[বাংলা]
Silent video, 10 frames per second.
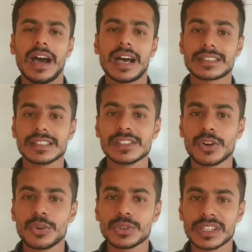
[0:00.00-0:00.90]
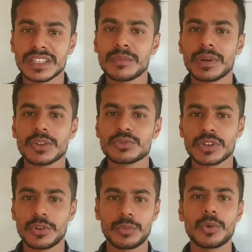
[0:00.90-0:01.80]
আজকে যে অঙ্কটা নিয়ে আমরা
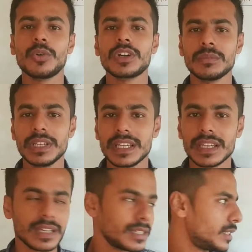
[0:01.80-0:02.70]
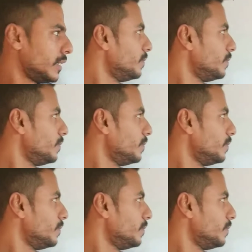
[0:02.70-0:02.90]
আলোচনা করব অঙ্কটা আমি লিখে রেখেছি